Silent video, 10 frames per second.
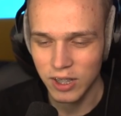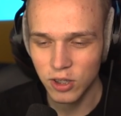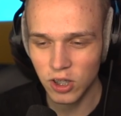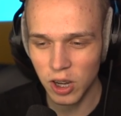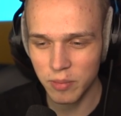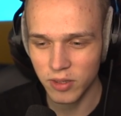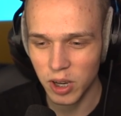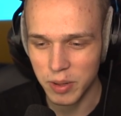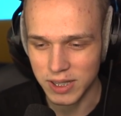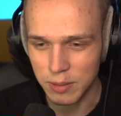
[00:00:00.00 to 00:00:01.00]
No do,
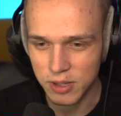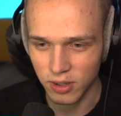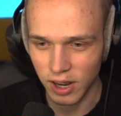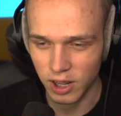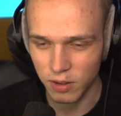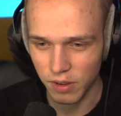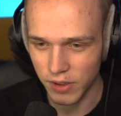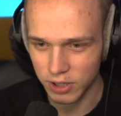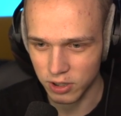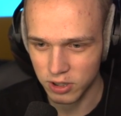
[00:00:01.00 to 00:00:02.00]
dobra, sam sobie ogarnę nowe
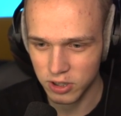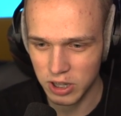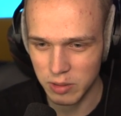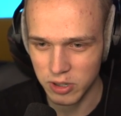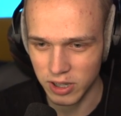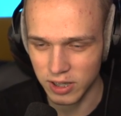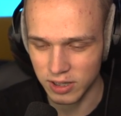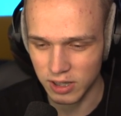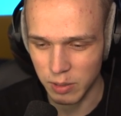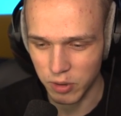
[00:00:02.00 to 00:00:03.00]
wiadro. Strzym się, idę,
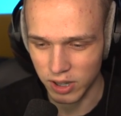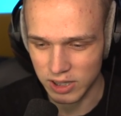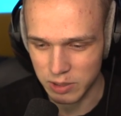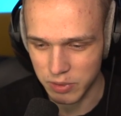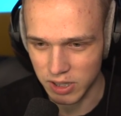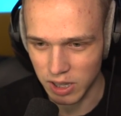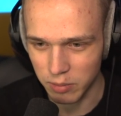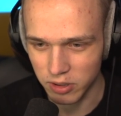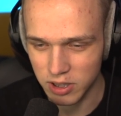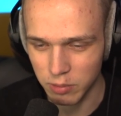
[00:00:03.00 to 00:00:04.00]
idę pogadać z Bzykiem,
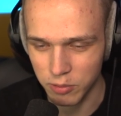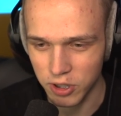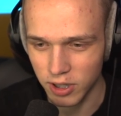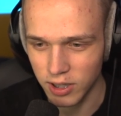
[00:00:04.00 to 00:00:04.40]
bo z tobą się nie